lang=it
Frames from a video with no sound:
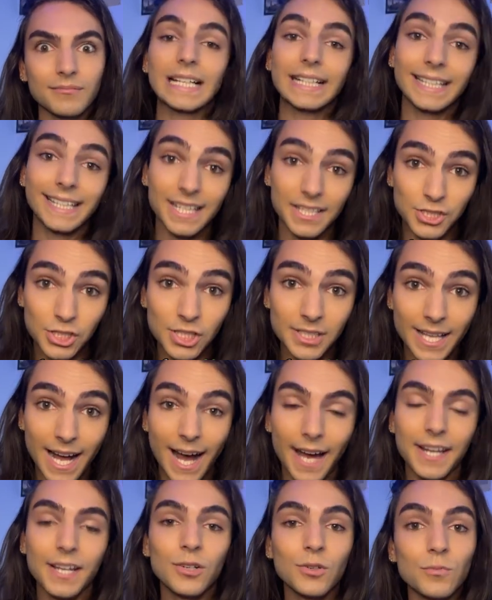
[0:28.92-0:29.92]

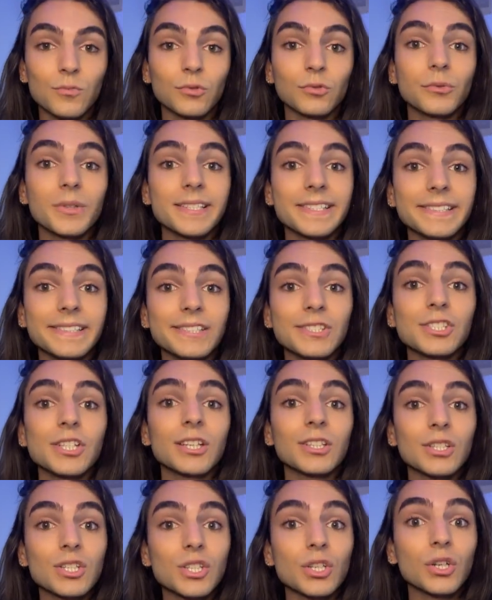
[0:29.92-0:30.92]
Gracidare comunque si
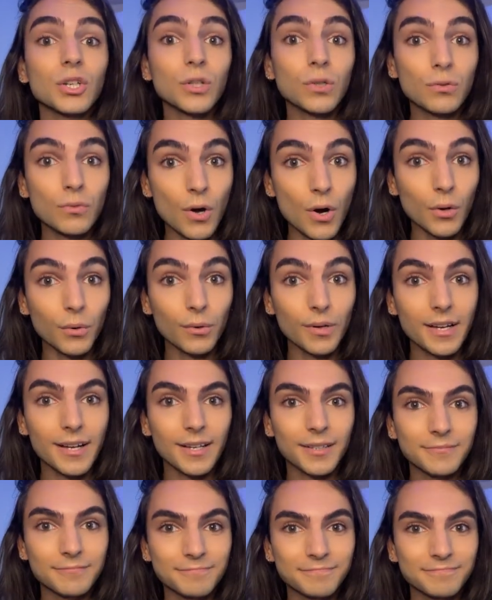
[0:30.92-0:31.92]
dice to croak.